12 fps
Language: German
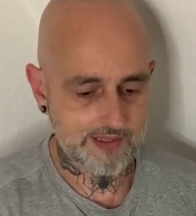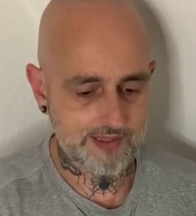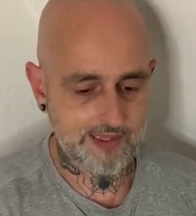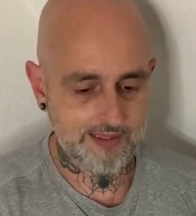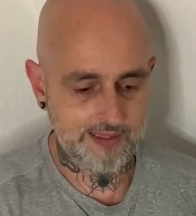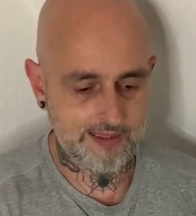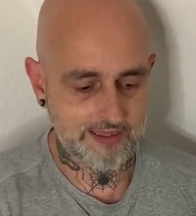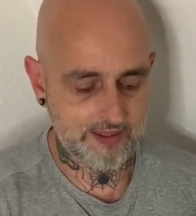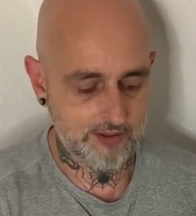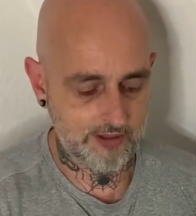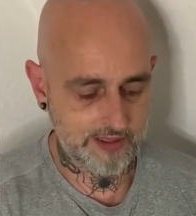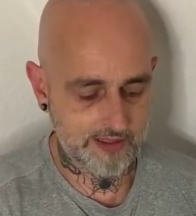das setze ich
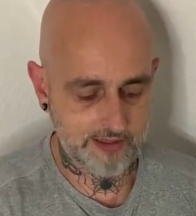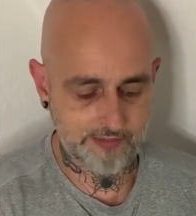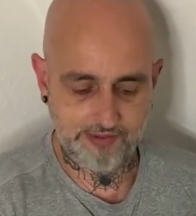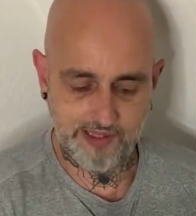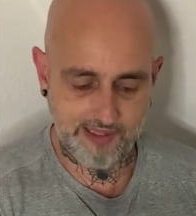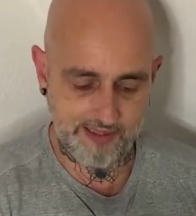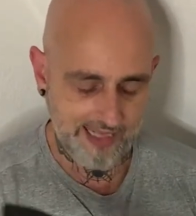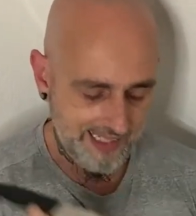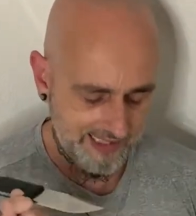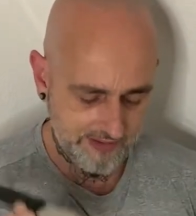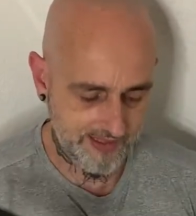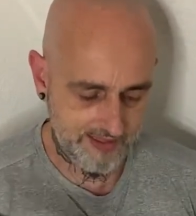euch. Ich verlinke
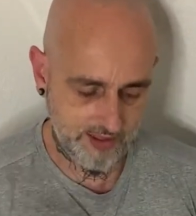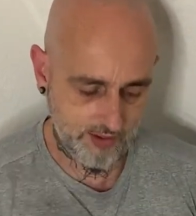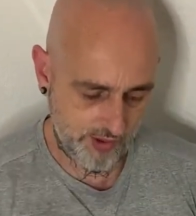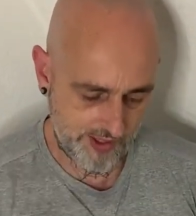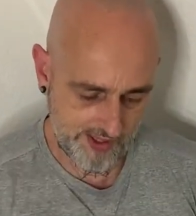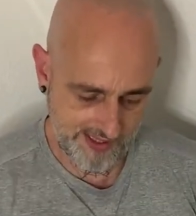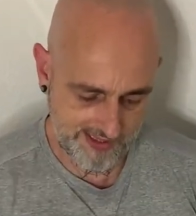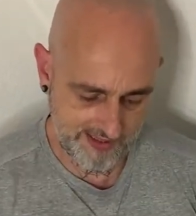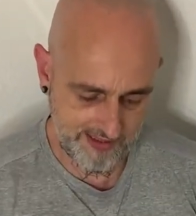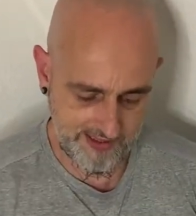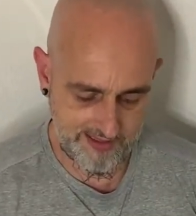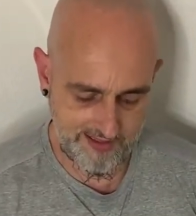alles, was ich euch
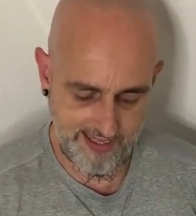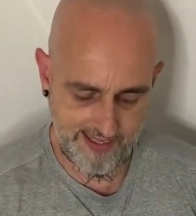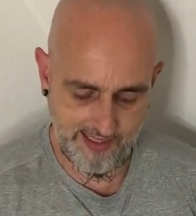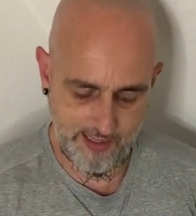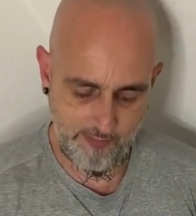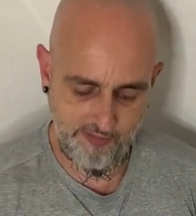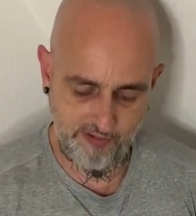jetzt gezeigt habe,